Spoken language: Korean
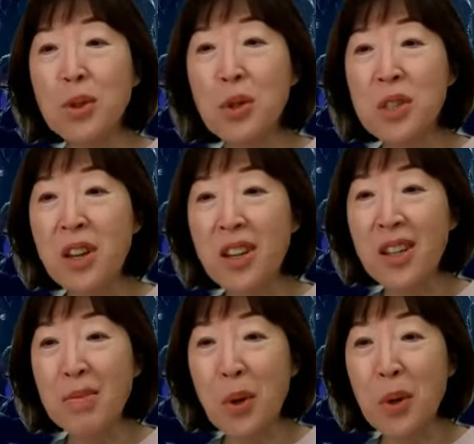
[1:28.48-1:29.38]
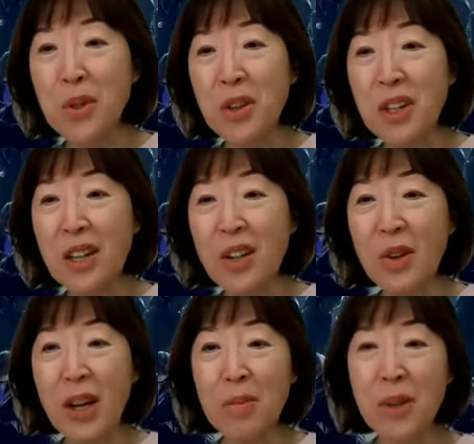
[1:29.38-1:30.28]
부수적인
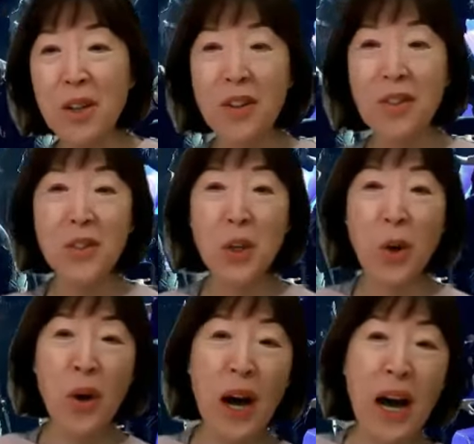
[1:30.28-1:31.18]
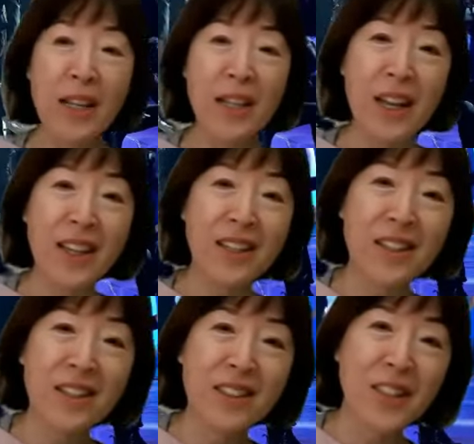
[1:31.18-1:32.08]
목적이라고 하면 저
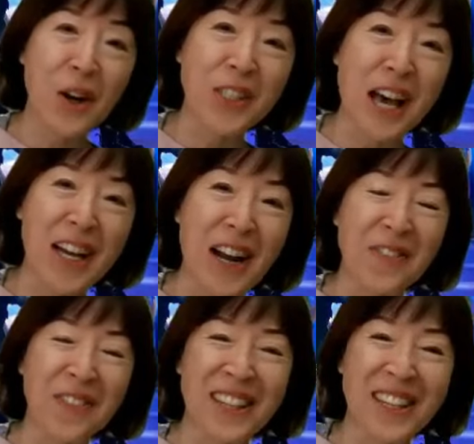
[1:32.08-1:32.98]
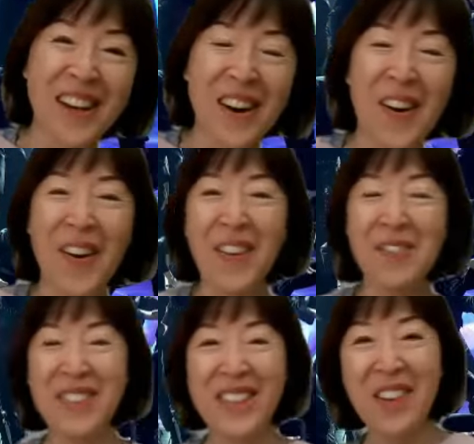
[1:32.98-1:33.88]
안에 있는 저 사람이
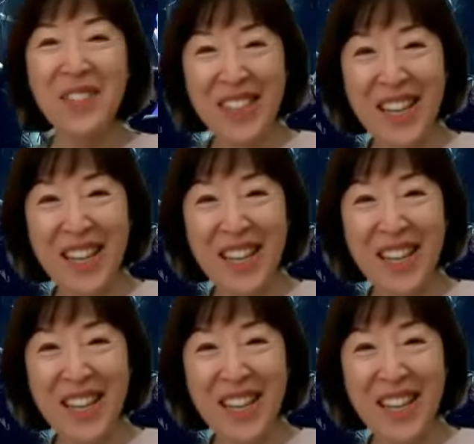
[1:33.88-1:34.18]
우리